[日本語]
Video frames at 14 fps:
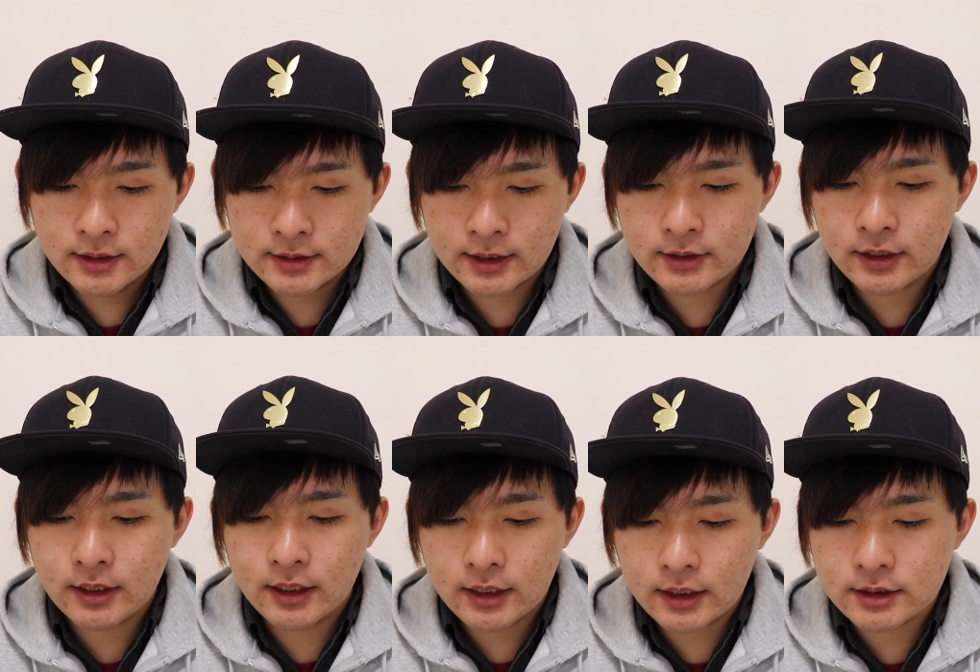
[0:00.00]

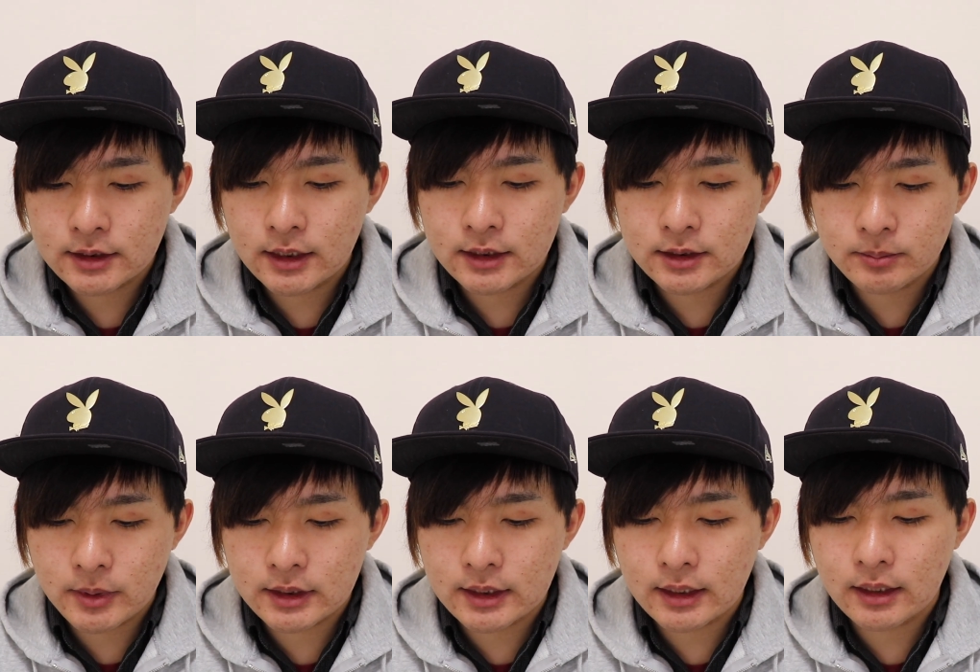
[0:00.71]
桜井玲香、白石
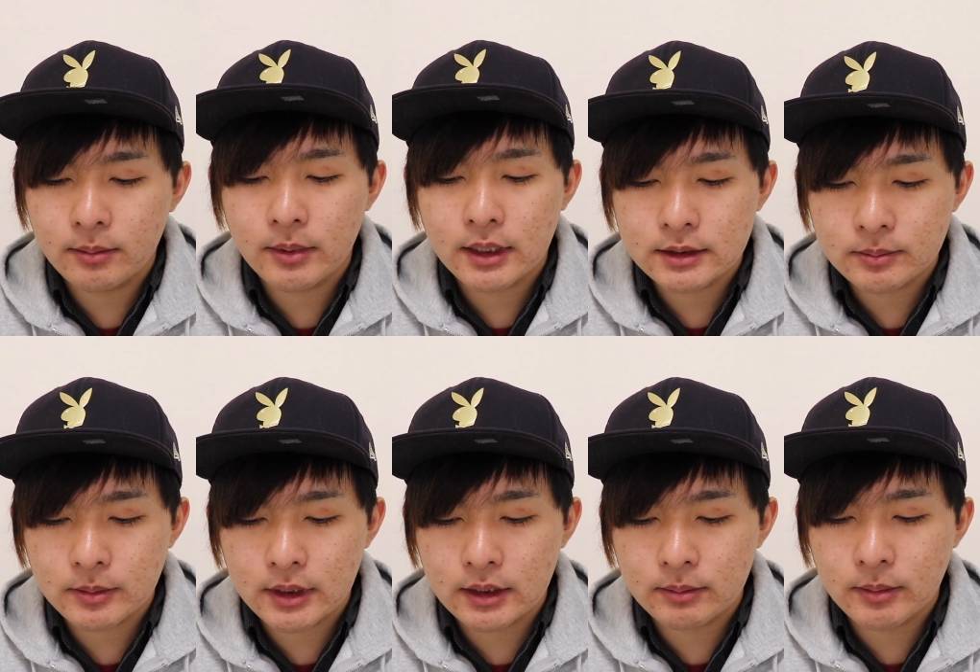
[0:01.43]
麻衣、高山一
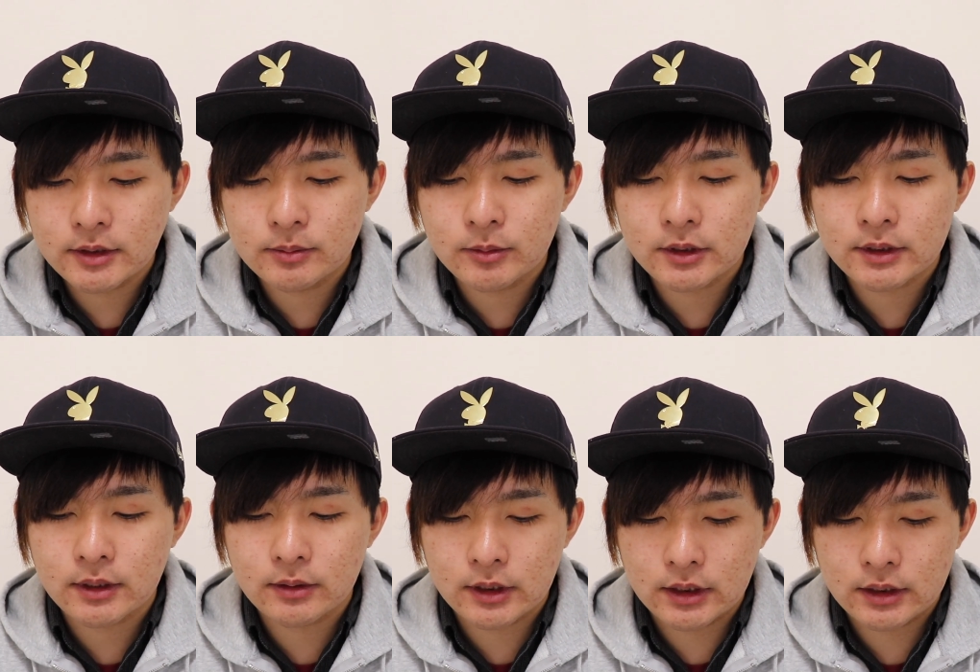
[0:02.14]
実、松村
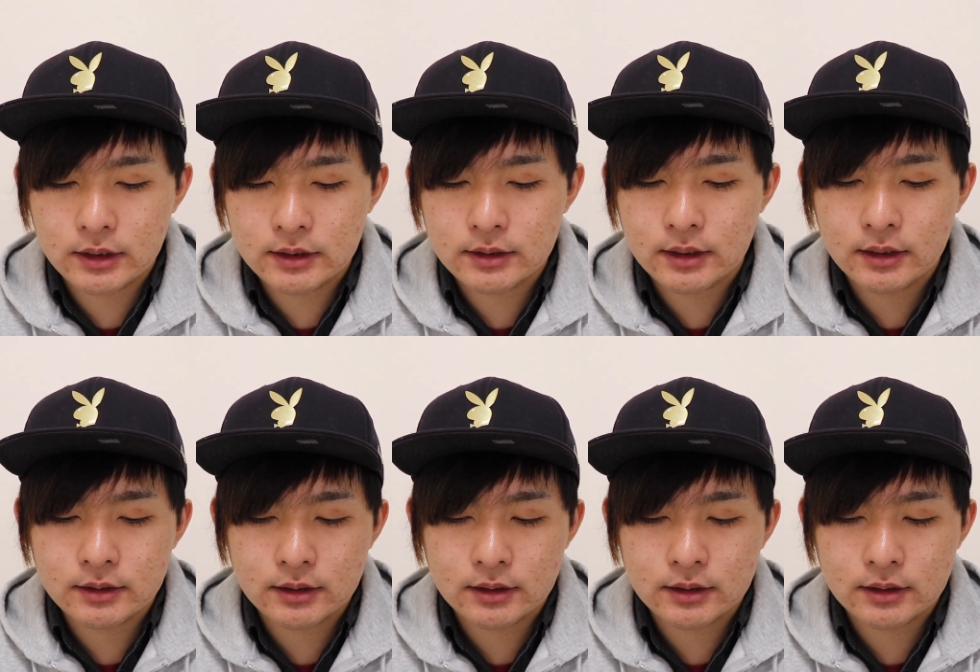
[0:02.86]
沙友理ですが、